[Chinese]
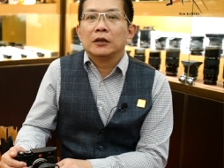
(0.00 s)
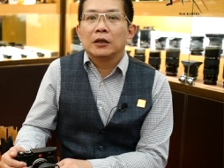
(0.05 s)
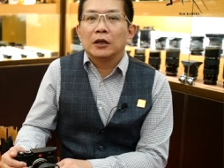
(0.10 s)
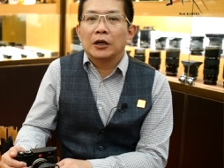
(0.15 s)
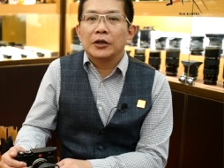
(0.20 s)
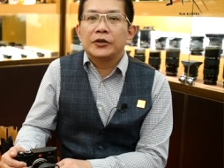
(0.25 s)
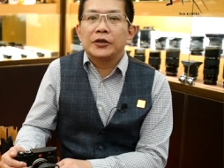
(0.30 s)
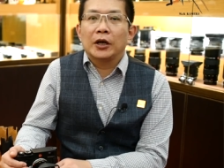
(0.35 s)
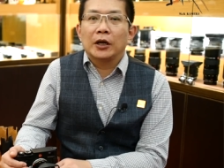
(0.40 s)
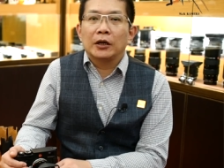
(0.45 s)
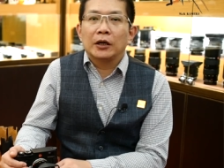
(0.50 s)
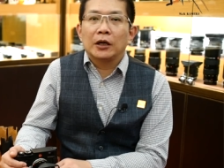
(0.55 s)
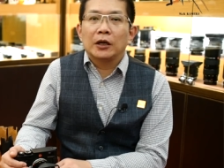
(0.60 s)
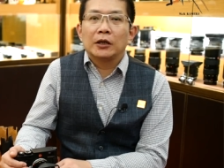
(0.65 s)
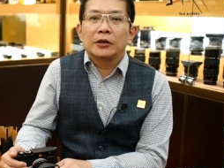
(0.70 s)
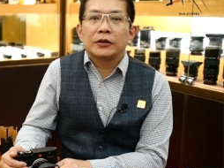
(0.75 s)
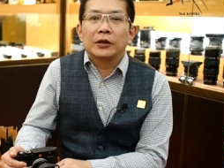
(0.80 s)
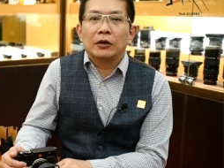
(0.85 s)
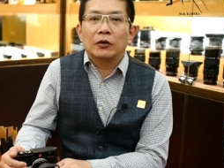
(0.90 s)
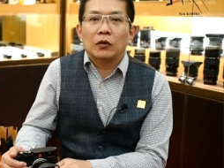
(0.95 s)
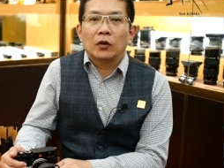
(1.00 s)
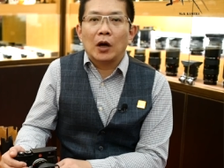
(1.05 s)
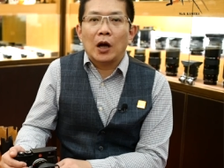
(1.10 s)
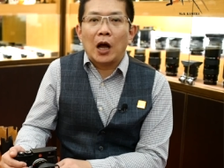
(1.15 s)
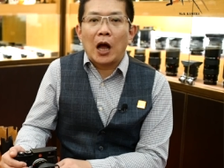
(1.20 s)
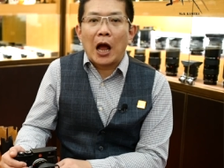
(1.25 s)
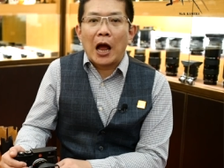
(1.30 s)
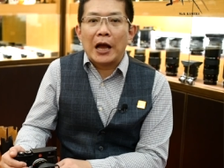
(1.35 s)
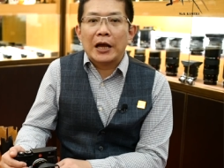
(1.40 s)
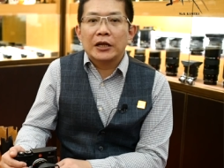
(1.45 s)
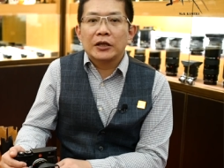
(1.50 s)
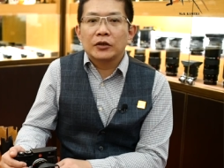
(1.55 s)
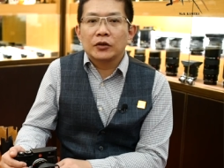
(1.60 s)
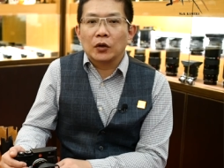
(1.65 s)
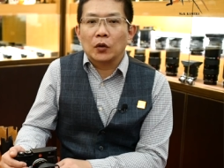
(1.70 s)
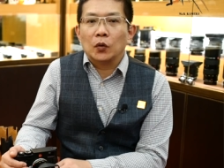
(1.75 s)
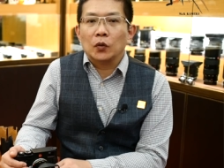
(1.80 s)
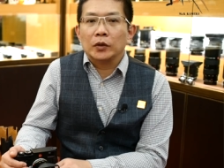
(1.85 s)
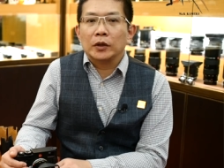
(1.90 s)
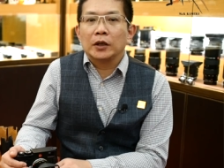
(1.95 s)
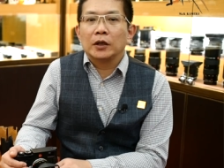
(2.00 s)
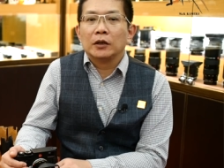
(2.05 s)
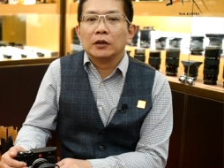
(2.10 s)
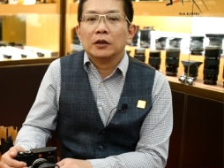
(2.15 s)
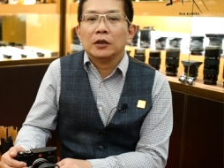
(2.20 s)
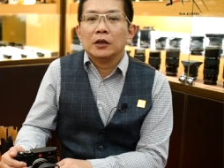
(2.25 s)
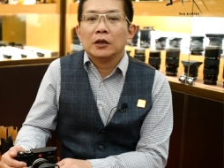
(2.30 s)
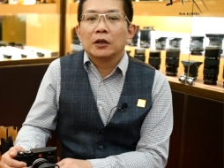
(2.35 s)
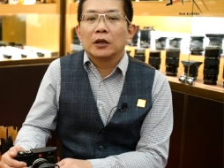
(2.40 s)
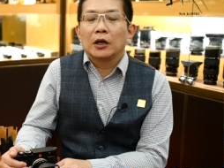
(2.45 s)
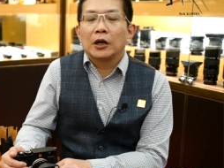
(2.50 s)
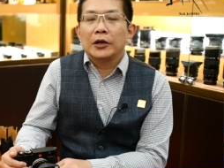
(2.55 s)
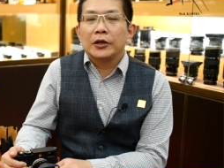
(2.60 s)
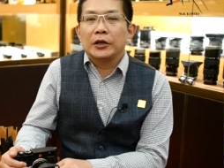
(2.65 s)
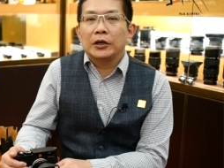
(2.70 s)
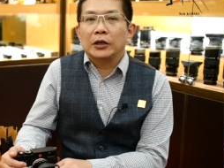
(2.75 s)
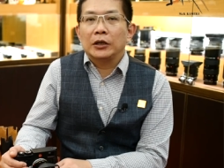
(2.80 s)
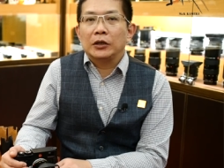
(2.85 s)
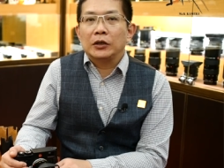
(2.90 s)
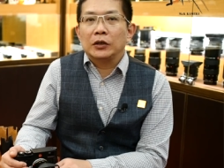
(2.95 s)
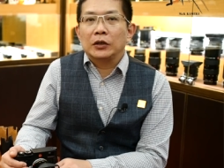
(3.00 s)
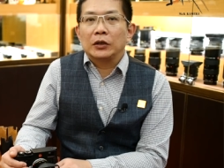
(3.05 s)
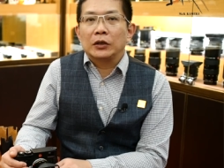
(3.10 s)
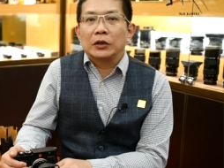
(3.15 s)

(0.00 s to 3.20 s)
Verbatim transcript: 而且呢，就 I S O 呢可以。